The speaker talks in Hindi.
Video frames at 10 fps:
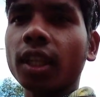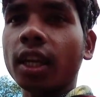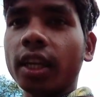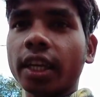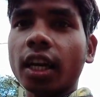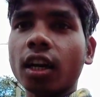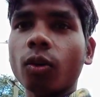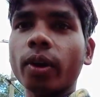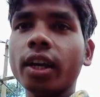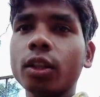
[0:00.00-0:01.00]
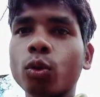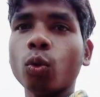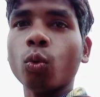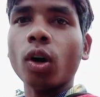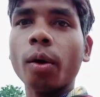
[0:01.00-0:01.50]
पता नहीं क्या गांव है
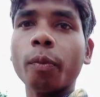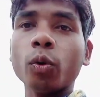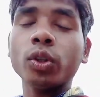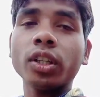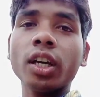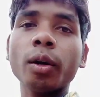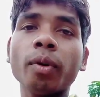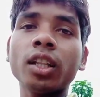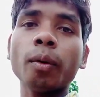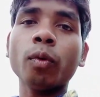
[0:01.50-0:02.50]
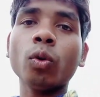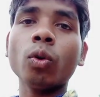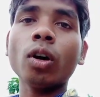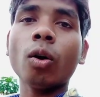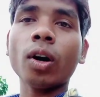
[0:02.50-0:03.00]
तो वहाँ पहुँचने के बाद आप
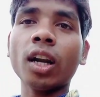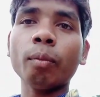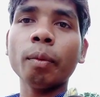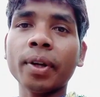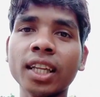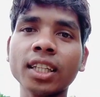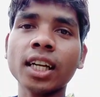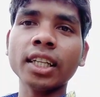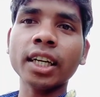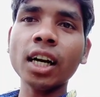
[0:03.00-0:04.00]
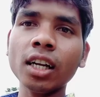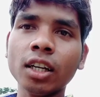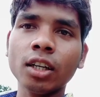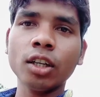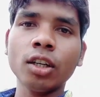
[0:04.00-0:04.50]
लोगों को गाँव का नाम भी पता चल जाएगा
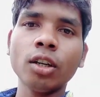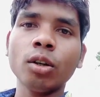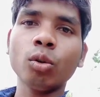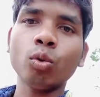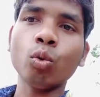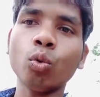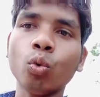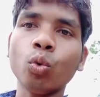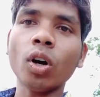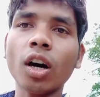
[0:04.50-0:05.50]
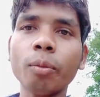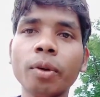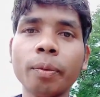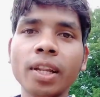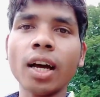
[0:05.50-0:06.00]

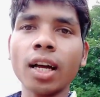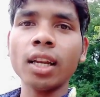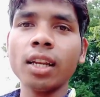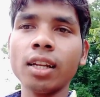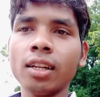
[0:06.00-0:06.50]
अभी फिलहाल